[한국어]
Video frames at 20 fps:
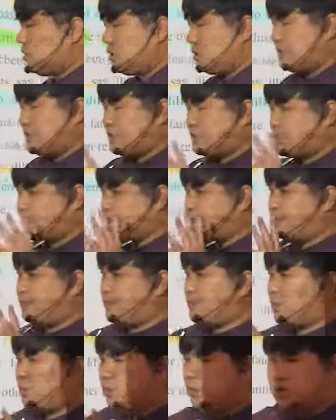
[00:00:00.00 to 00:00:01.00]

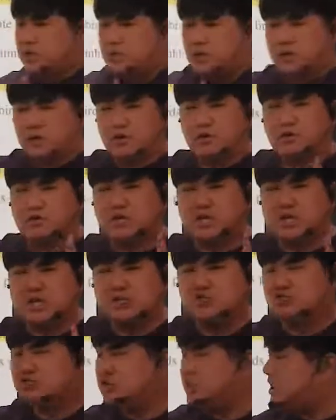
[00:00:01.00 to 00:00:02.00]
지표가 되고
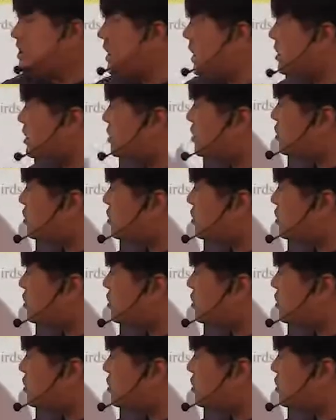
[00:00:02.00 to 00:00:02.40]
기준이 되는